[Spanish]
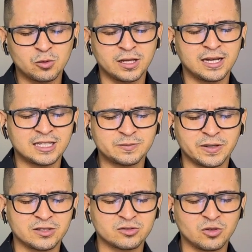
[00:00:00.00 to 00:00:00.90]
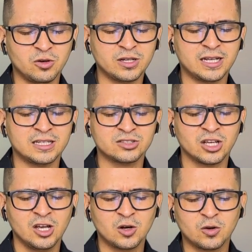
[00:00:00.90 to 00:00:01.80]
una de las personas
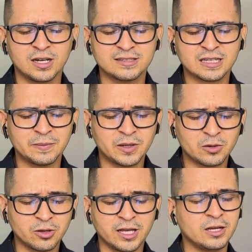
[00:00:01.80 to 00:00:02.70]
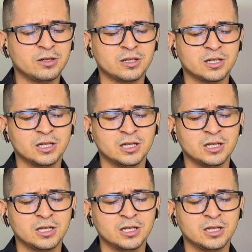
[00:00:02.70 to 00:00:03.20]
con las que me rodeo,